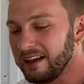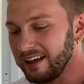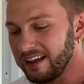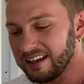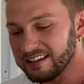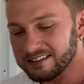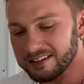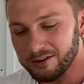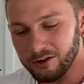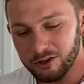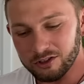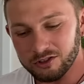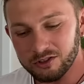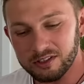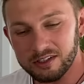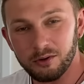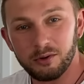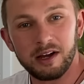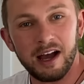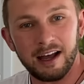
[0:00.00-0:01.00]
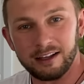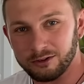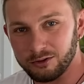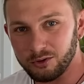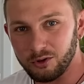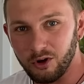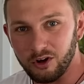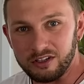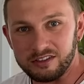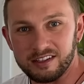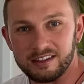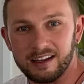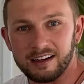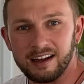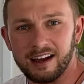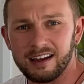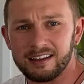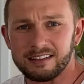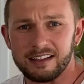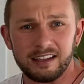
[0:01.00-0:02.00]
Então, esse negócio de que o gato gosta da
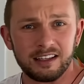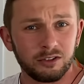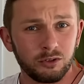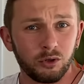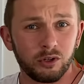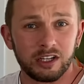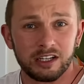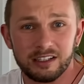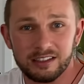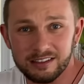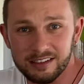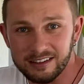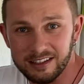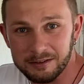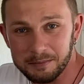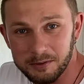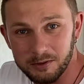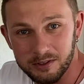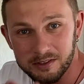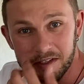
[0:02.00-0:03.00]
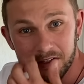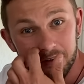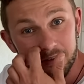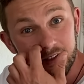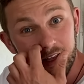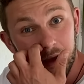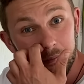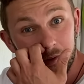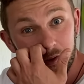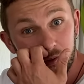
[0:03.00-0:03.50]
casa é ignorância das pessoas que não sabem.